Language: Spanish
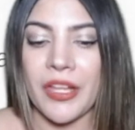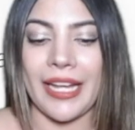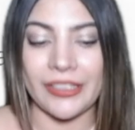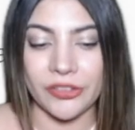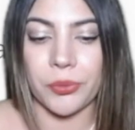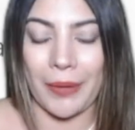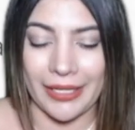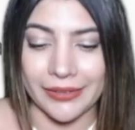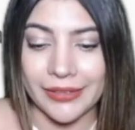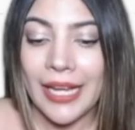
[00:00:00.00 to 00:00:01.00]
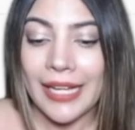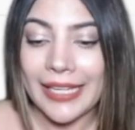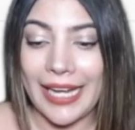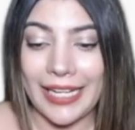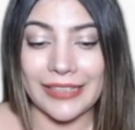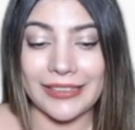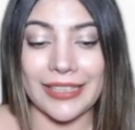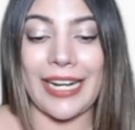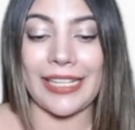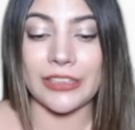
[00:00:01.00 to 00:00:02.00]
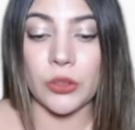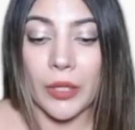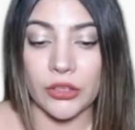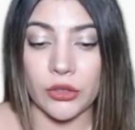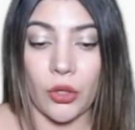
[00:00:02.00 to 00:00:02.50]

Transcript: en su país. ¿Qué les, les cuento,